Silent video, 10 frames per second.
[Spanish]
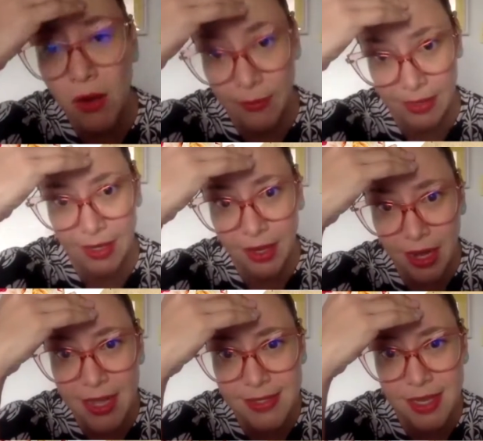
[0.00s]
la vida real
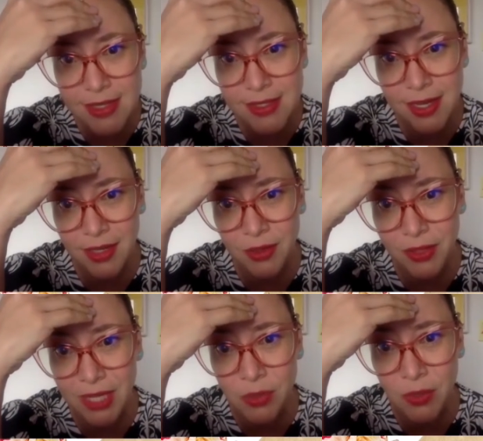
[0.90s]
es así en serio,
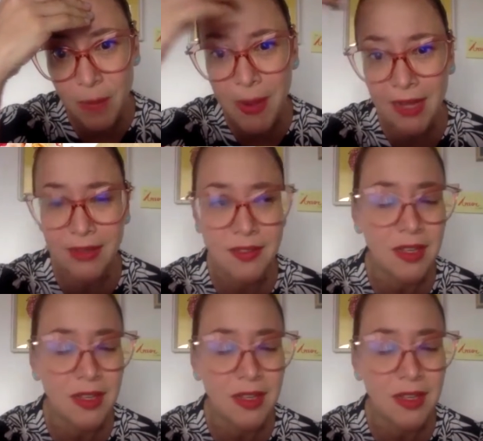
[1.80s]
en algunas partes.